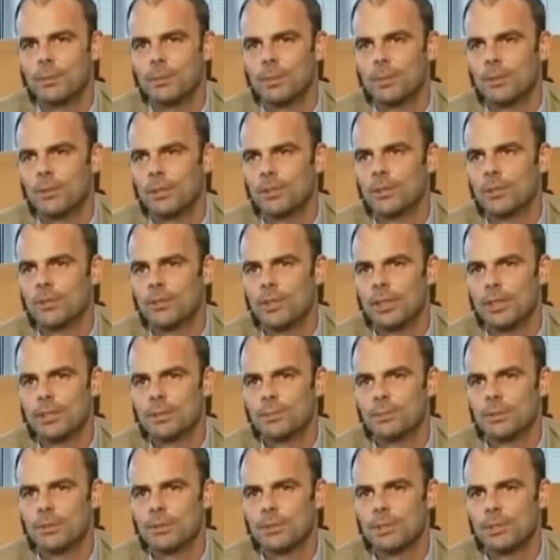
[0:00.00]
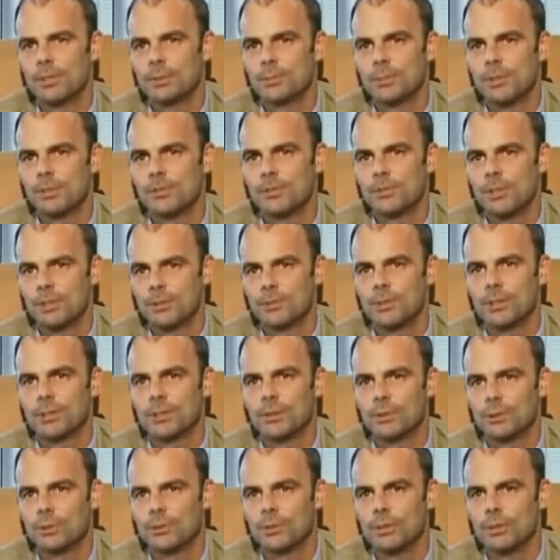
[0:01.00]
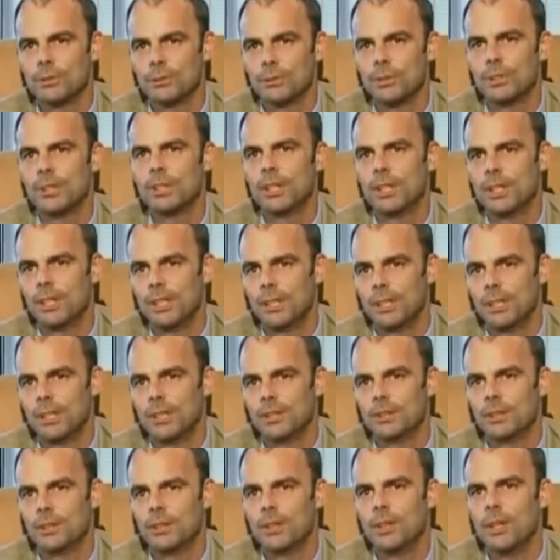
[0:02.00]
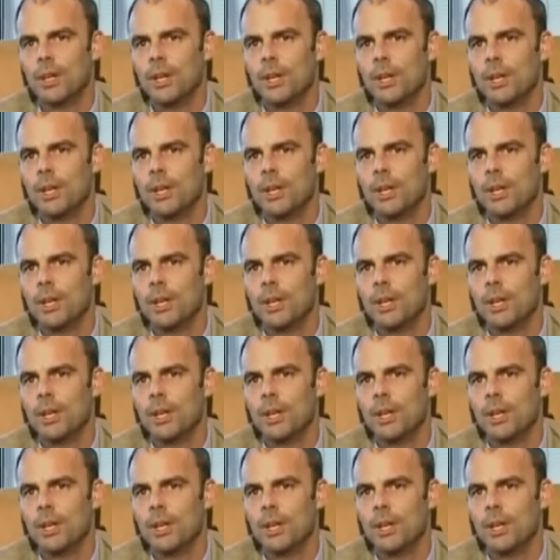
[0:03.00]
aber heute weiß man, dass, man, dass wir gesunde und energiereiche